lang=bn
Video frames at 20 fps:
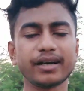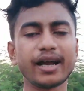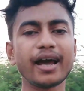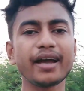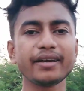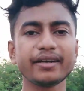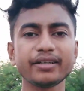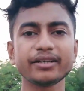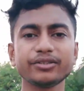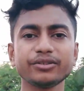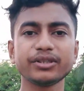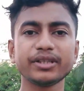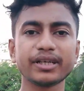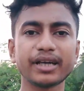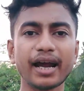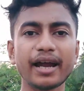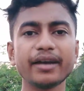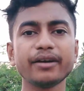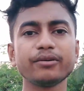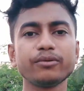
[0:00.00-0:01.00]
নাইটে যদি
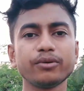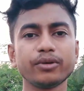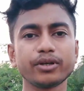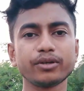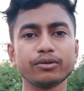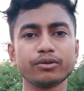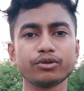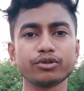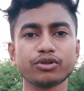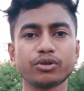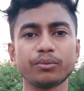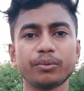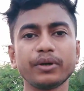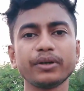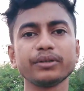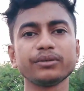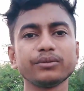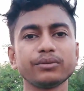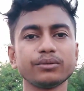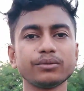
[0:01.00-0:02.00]
রাইড করি কোনো
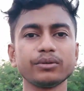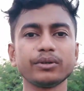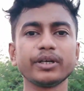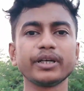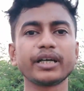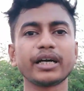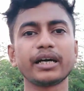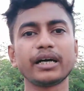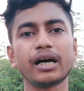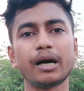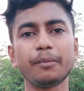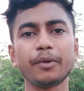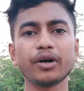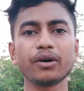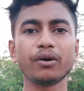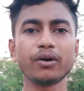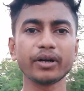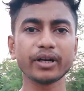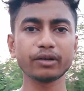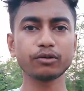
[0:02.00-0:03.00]
সময় তো এটা আমার
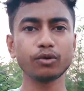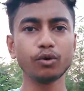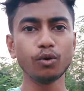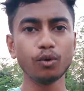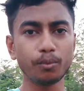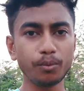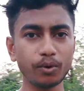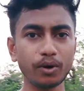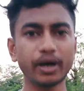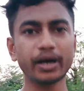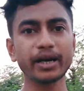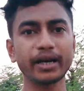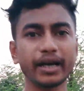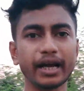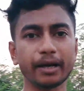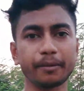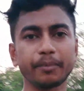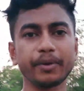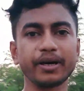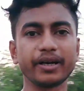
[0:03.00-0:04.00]
অনেক উপকারে
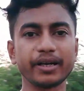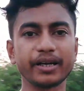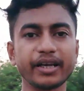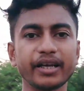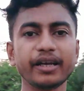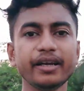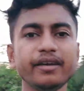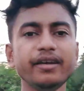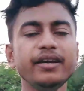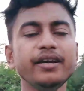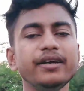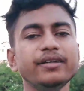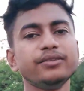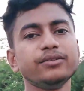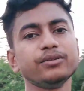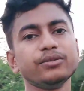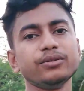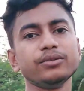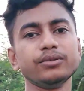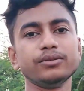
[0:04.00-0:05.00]
লাগবে আর কি
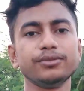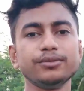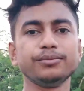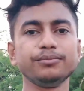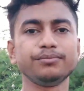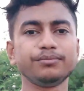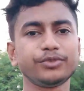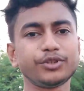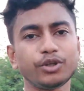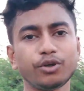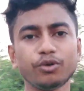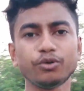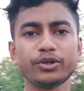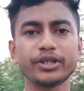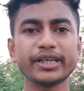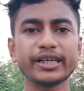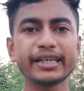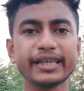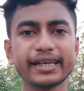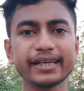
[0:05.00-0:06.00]
তো চলো
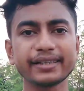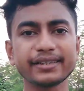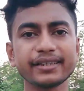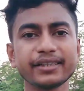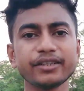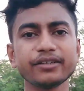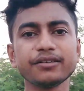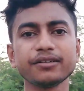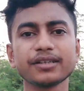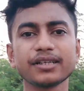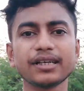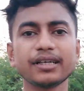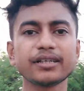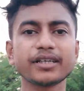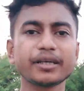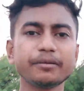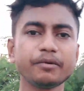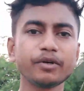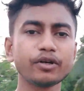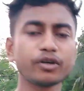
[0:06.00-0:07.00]
ঠিকই আছে নিয়ন
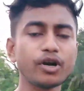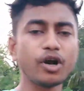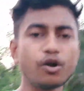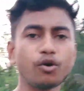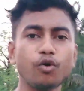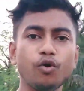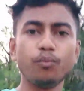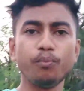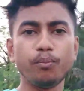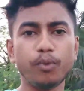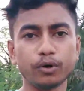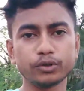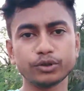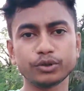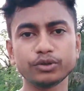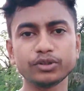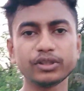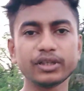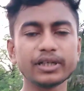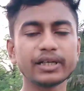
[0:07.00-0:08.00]
কালারটা আমার খুব
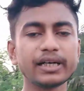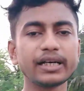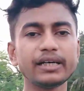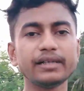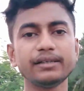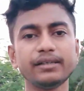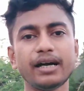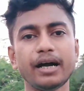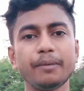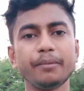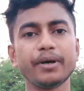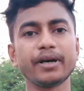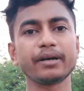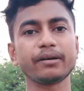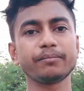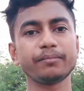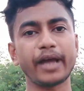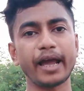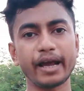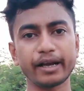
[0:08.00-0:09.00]
পছন্দের না আবার
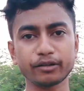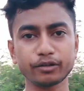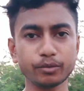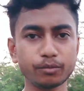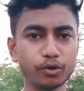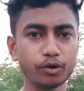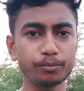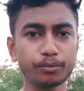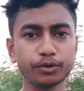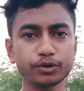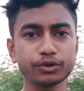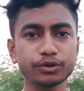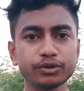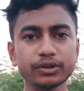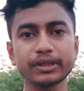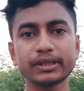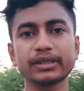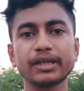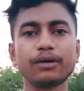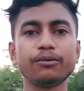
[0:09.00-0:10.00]
একদম
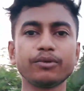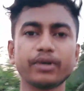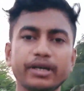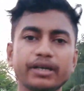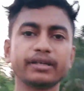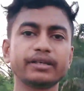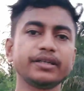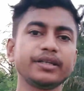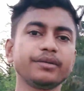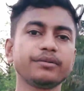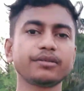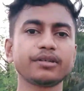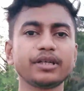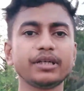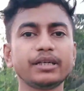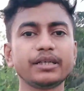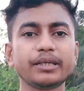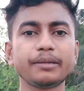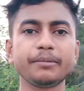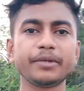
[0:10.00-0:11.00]
অপছন্দের তাও না নিয়ন
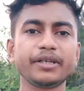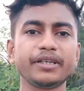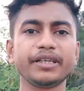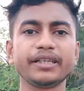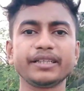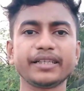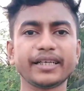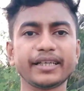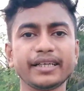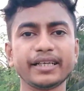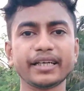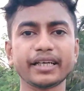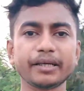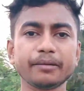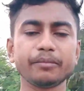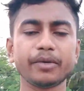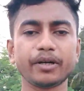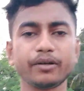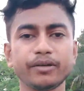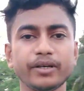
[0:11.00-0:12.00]
কালারটা আমার ঠিকঠাকই লাগে
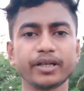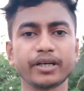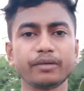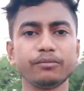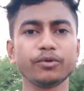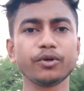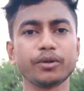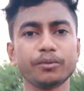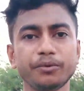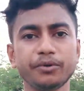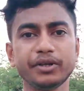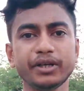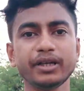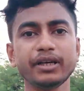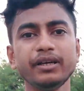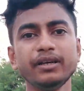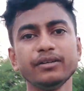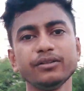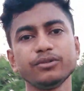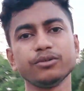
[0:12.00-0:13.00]
ভালোই লাগে মোটামুটি
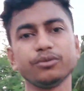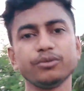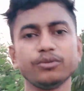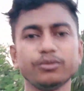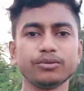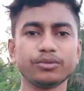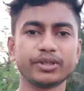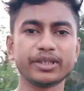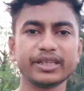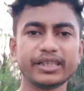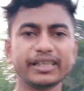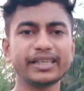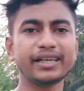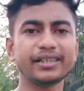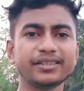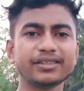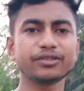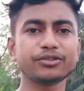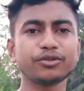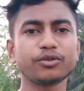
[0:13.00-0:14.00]
তো ঠিকই
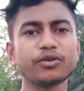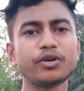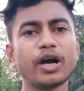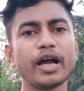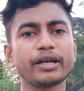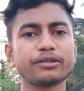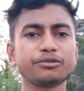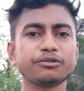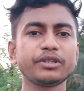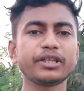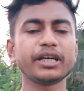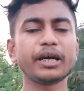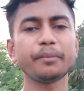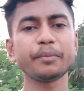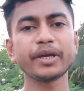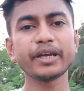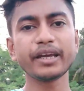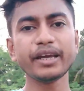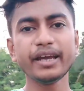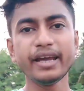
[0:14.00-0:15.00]
আছে চলো অ্যাকচুয়ালি
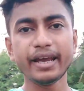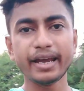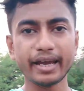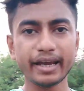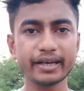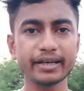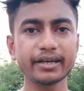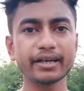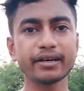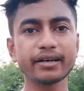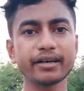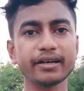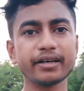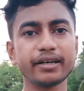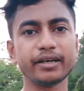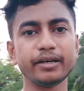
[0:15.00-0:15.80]
আমি এটার